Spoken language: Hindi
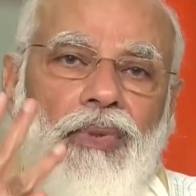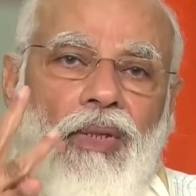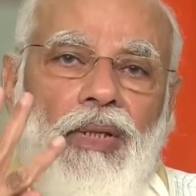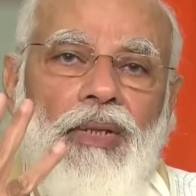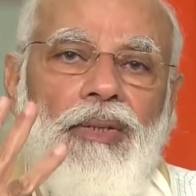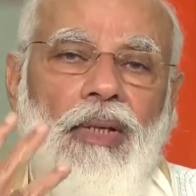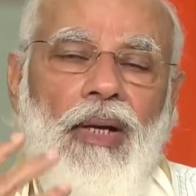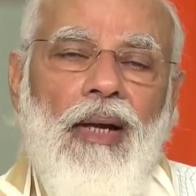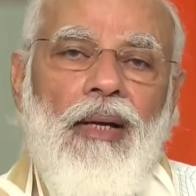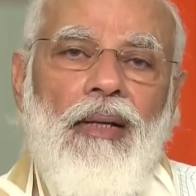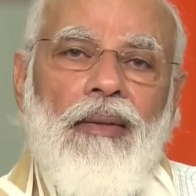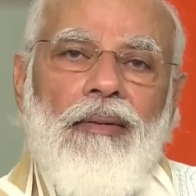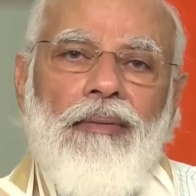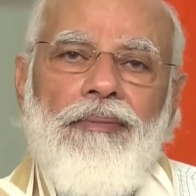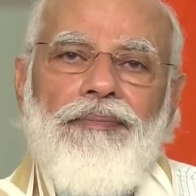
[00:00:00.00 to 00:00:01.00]
तीसरा
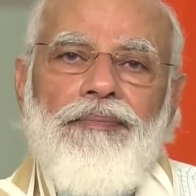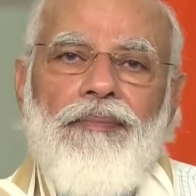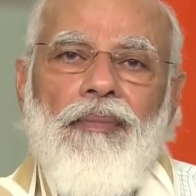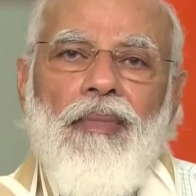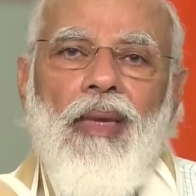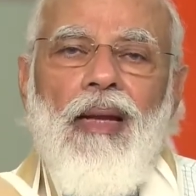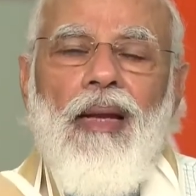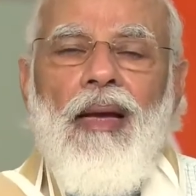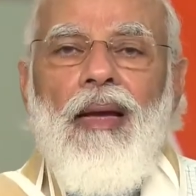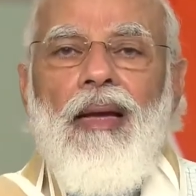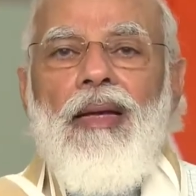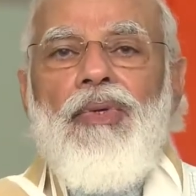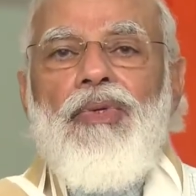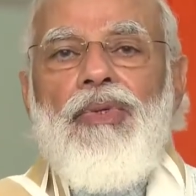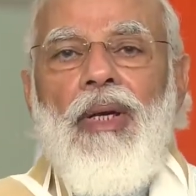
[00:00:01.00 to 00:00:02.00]

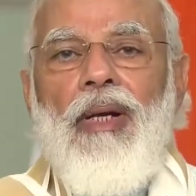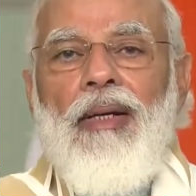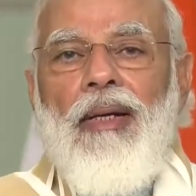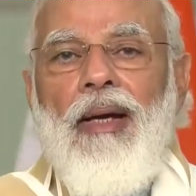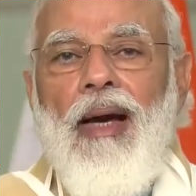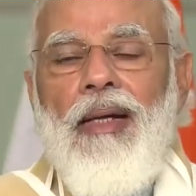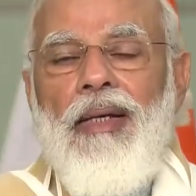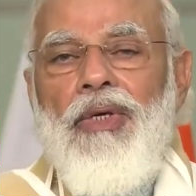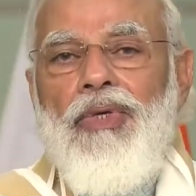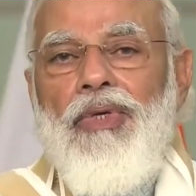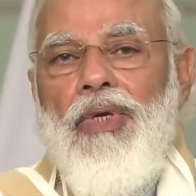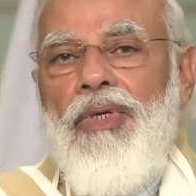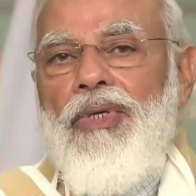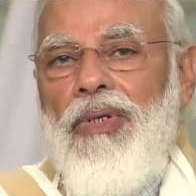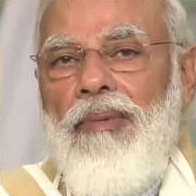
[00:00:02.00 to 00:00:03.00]
सरकारी
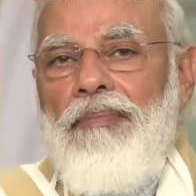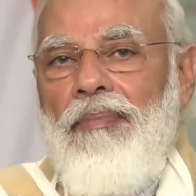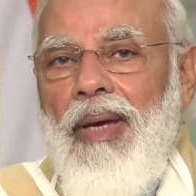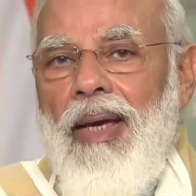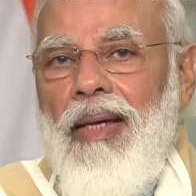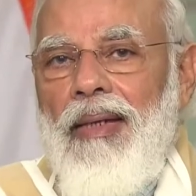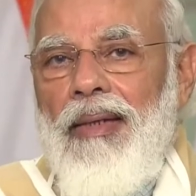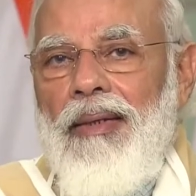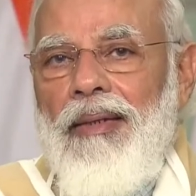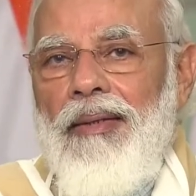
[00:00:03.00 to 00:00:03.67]
सिस्टम में